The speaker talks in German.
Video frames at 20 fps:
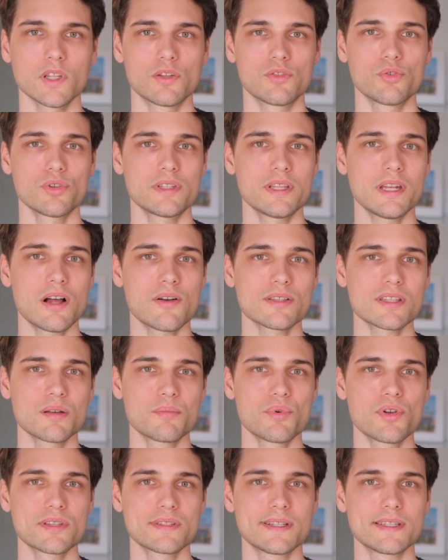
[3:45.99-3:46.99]
durch den
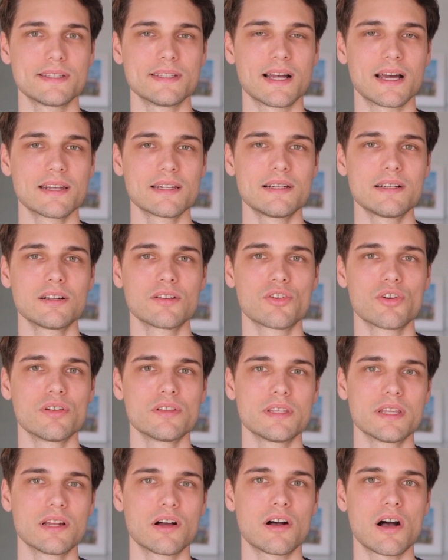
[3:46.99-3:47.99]
außerbörslichen Handel
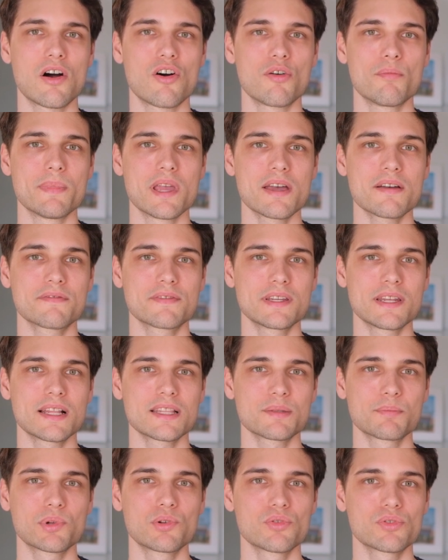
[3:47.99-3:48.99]
können jedoch auch mehr
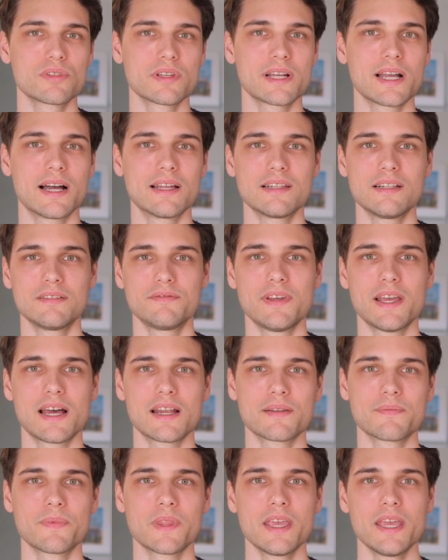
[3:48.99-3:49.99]
Finanzprodukte gehandelt
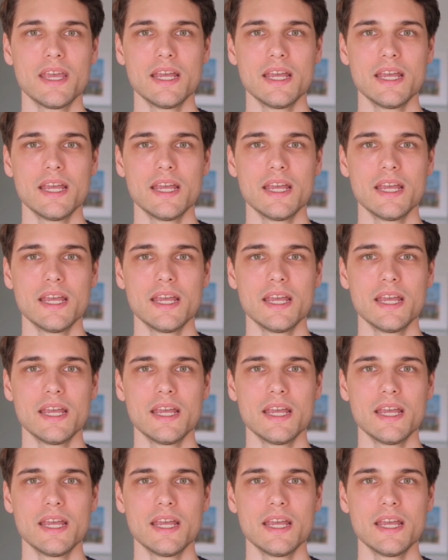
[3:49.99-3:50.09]
werden,